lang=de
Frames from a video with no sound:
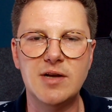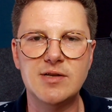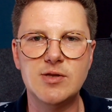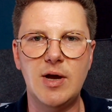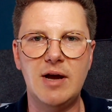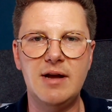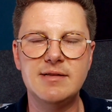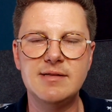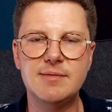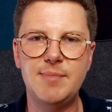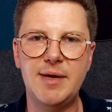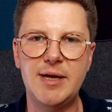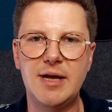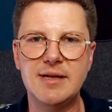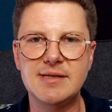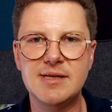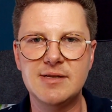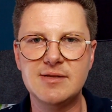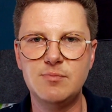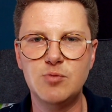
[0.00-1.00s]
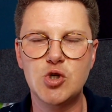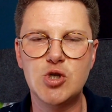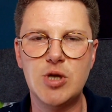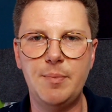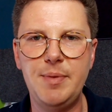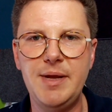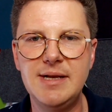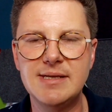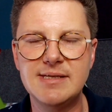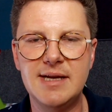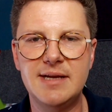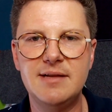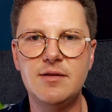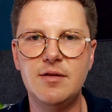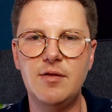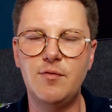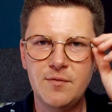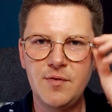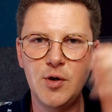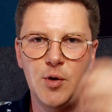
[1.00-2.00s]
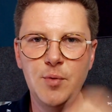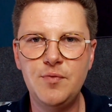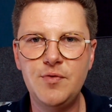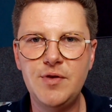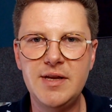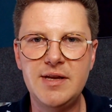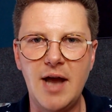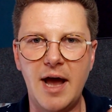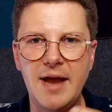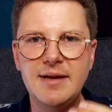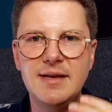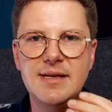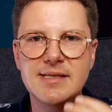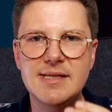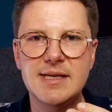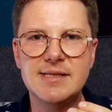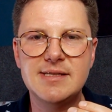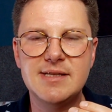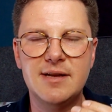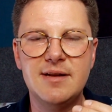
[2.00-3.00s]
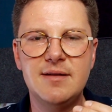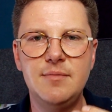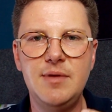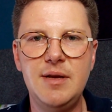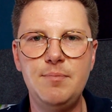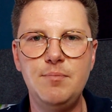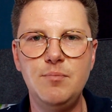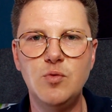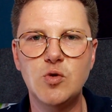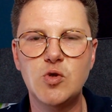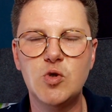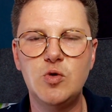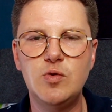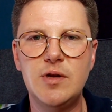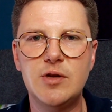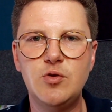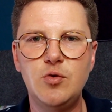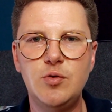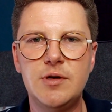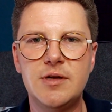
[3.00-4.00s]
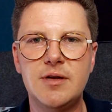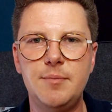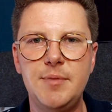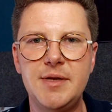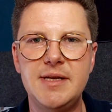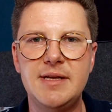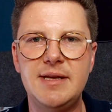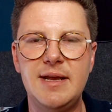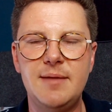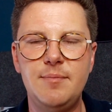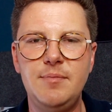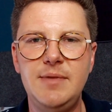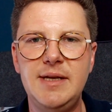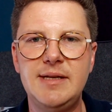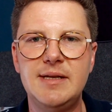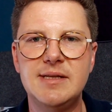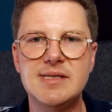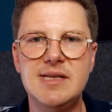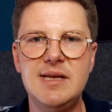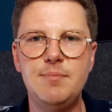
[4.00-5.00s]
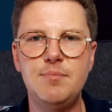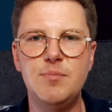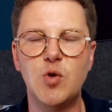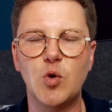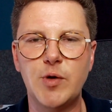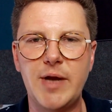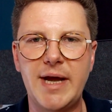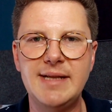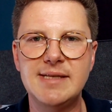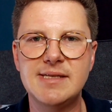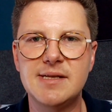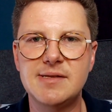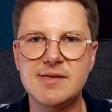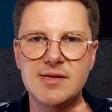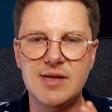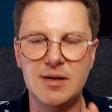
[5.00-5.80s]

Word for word: Also an, mein Ansatz muss stabil sein, vernünftig angesetzt an der Lippenmuskulatur, damit ich eben nicht ins Lippenrot einsetze.